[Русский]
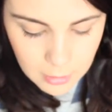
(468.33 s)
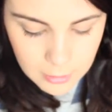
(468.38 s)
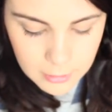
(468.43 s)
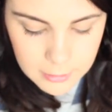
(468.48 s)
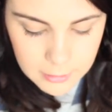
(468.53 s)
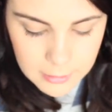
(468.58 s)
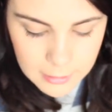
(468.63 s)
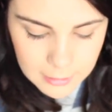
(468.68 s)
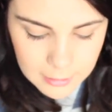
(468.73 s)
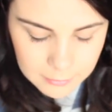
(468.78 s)

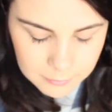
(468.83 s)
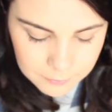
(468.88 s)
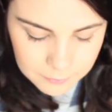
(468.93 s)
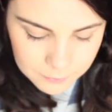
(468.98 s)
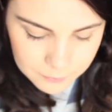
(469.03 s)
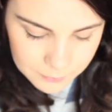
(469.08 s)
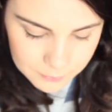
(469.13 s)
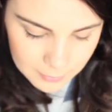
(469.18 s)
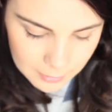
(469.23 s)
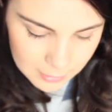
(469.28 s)
Это
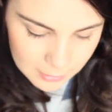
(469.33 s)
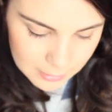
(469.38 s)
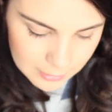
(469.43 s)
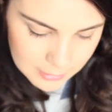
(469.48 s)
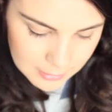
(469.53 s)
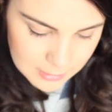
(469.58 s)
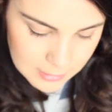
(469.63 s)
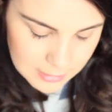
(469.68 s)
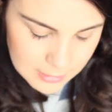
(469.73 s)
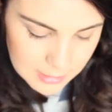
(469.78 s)

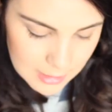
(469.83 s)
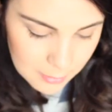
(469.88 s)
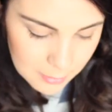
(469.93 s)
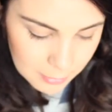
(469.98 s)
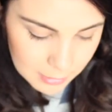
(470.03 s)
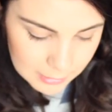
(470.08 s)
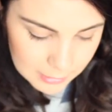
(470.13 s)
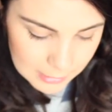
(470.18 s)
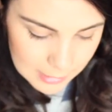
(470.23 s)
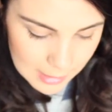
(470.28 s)
а,
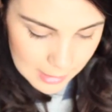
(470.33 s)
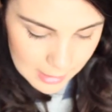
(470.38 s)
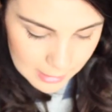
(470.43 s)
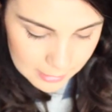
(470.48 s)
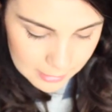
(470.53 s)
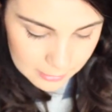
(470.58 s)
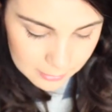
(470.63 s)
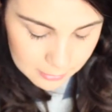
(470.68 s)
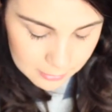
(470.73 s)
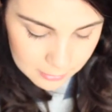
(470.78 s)
система
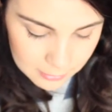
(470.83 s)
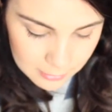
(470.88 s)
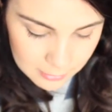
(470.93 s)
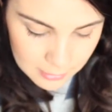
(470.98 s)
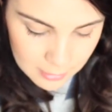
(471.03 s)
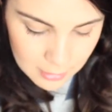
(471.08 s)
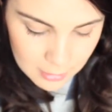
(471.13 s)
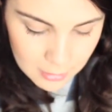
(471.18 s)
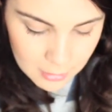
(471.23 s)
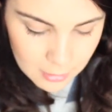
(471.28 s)
для
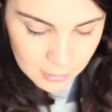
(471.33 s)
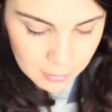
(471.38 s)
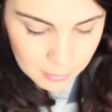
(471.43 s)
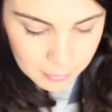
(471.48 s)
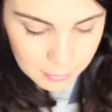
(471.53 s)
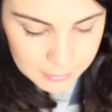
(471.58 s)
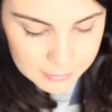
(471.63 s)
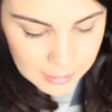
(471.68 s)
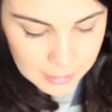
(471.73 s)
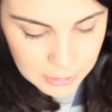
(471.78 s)

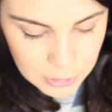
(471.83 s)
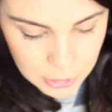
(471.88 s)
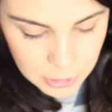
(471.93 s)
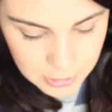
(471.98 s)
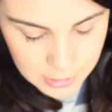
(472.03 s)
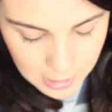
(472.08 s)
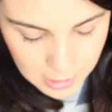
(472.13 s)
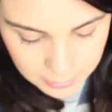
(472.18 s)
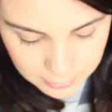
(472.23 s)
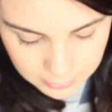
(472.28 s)
подачи
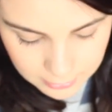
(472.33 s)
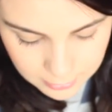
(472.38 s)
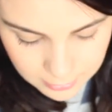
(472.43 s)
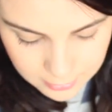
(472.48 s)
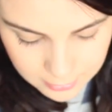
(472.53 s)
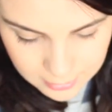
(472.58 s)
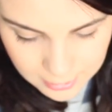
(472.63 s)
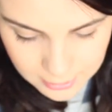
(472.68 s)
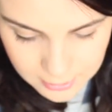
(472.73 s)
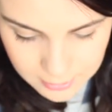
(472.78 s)

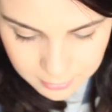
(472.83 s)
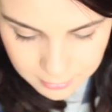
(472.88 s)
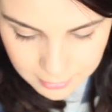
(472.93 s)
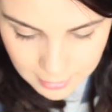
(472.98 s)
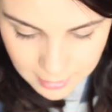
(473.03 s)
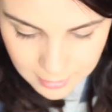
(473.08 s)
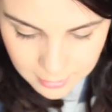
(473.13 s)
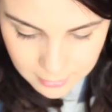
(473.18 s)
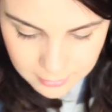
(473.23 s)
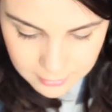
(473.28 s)
ягодок, скажем
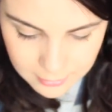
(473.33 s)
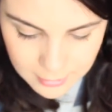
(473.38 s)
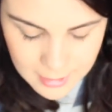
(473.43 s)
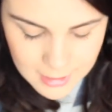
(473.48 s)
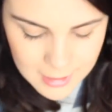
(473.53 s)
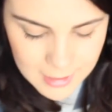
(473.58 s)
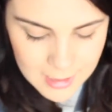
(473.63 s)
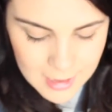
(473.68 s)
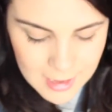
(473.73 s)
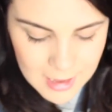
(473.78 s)
так.
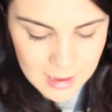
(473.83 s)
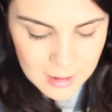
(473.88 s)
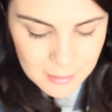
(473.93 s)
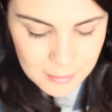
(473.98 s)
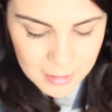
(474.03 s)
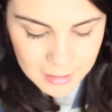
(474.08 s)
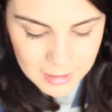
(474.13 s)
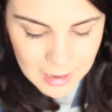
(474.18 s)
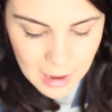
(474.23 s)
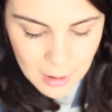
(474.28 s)

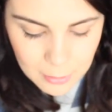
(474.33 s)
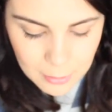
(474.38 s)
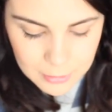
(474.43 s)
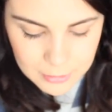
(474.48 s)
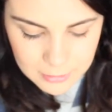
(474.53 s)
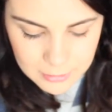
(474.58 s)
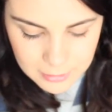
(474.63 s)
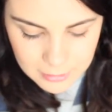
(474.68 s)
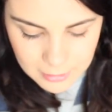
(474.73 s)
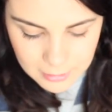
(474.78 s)
Пока
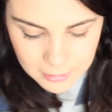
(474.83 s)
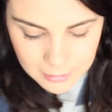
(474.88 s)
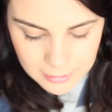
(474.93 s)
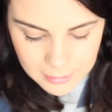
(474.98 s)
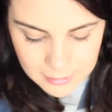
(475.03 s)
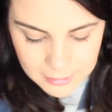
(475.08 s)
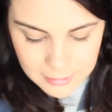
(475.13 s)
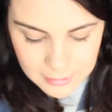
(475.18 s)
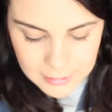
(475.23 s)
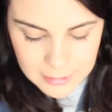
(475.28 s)
он
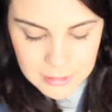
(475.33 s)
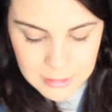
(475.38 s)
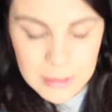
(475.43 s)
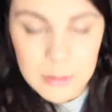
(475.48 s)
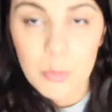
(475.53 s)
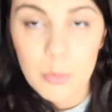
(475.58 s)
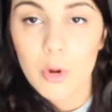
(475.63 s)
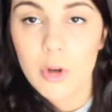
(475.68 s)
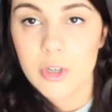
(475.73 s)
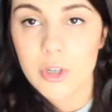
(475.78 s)
э,
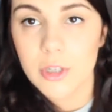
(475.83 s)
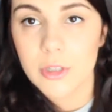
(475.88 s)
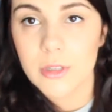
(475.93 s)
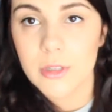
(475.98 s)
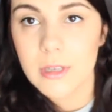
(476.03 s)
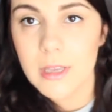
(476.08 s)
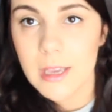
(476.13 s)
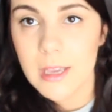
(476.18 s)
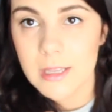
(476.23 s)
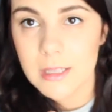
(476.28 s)
не может
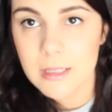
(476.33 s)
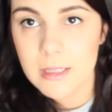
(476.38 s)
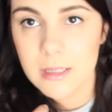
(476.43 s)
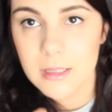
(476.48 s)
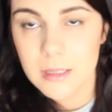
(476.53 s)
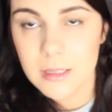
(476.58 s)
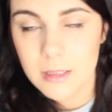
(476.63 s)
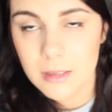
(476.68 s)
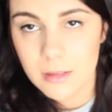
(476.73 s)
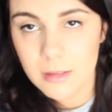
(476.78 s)

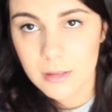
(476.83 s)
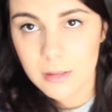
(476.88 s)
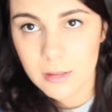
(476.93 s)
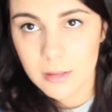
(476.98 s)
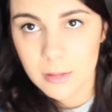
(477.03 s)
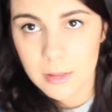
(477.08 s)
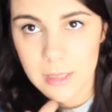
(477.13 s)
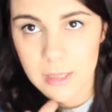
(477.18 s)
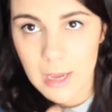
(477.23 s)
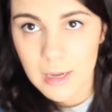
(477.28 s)
есть
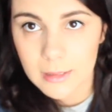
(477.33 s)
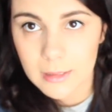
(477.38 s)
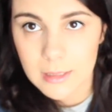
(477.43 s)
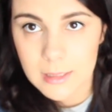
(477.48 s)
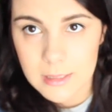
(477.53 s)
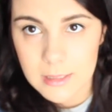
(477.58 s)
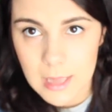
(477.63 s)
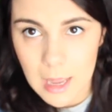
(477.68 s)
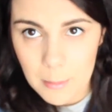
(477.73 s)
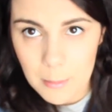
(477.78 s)
э, ягоды
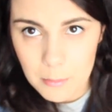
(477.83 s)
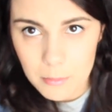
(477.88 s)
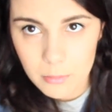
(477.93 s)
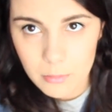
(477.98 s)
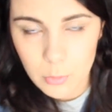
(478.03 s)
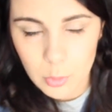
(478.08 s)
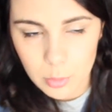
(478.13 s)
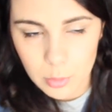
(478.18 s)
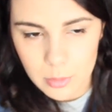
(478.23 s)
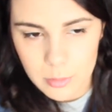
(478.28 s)
сам,
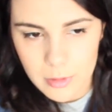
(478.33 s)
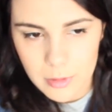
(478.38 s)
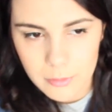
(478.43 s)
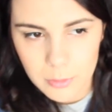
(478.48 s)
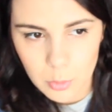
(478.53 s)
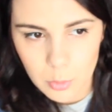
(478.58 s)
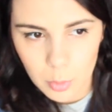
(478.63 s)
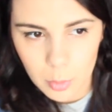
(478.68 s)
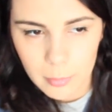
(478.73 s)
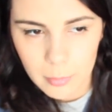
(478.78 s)
ну, имею в
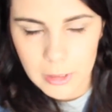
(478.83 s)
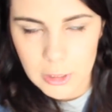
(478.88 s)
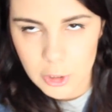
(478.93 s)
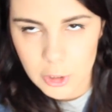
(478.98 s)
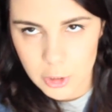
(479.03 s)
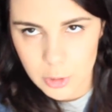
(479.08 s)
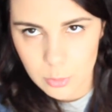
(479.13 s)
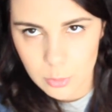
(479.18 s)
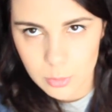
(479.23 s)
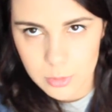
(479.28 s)
виду
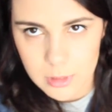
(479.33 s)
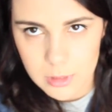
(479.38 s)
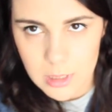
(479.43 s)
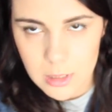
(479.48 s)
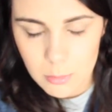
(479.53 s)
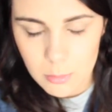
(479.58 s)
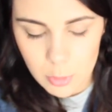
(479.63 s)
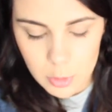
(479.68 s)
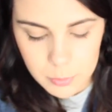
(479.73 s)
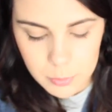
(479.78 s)
большие
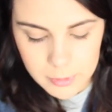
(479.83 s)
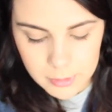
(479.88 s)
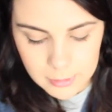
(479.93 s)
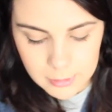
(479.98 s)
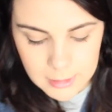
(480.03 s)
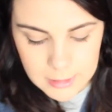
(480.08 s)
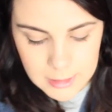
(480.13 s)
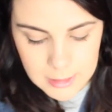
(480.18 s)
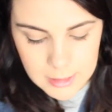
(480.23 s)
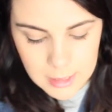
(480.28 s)
куски, может
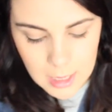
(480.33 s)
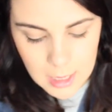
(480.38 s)
проглотить,